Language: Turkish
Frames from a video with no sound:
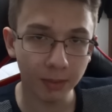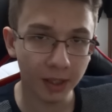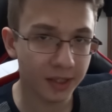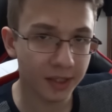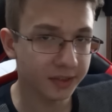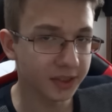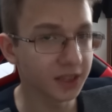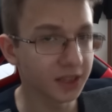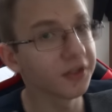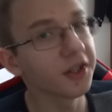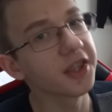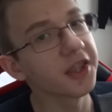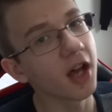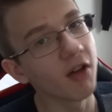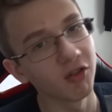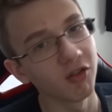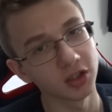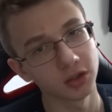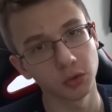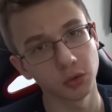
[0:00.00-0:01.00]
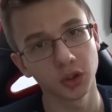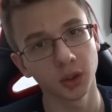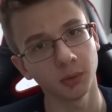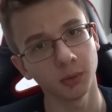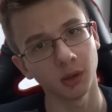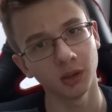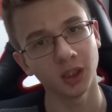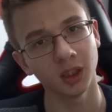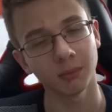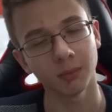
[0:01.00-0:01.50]
Beğendiyseniz ve daha fazla
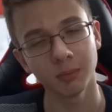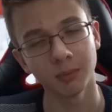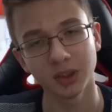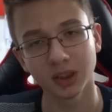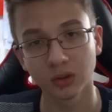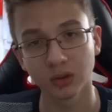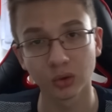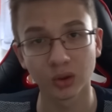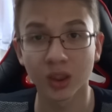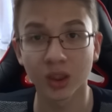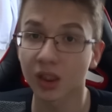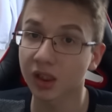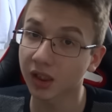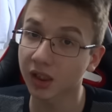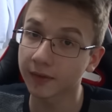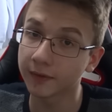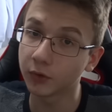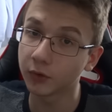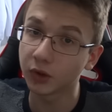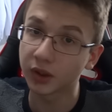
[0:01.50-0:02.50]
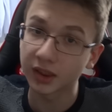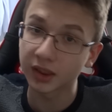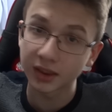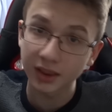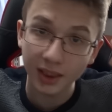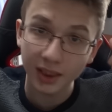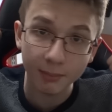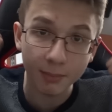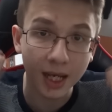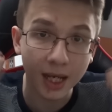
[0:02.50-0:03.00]
soru yapmamı istiyorsanız aşağıdan videoyu
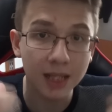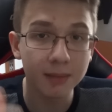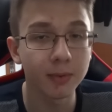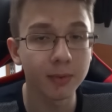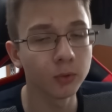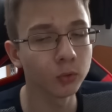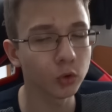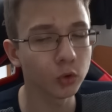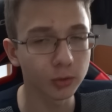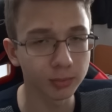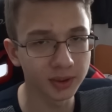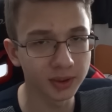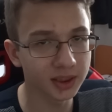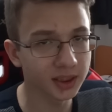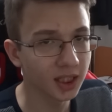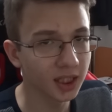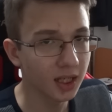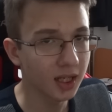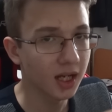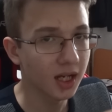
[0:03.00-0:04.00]
kesinlikle beğenmeyi unutmayın.